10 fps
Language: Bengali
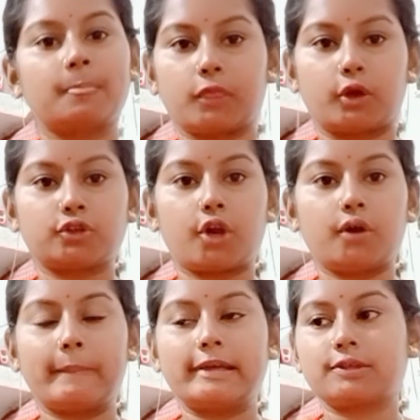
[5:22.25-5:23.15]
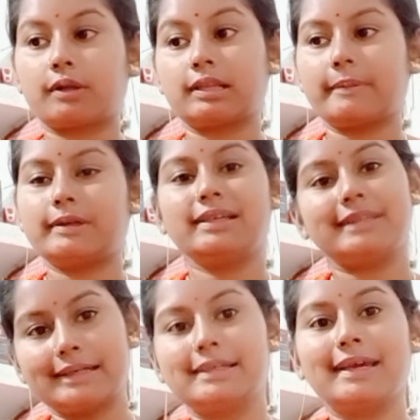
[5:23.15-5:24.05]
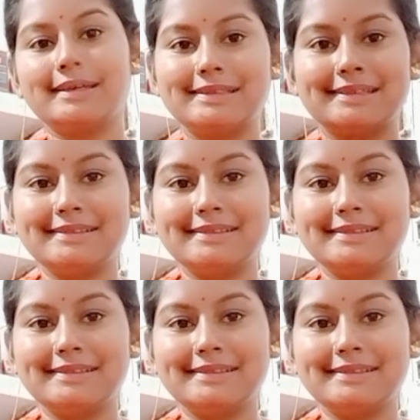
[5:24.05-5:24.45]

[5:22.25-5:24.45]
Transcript: তো চলো বেশি কথা না বাড়িয়ে দেখিয়েই দিই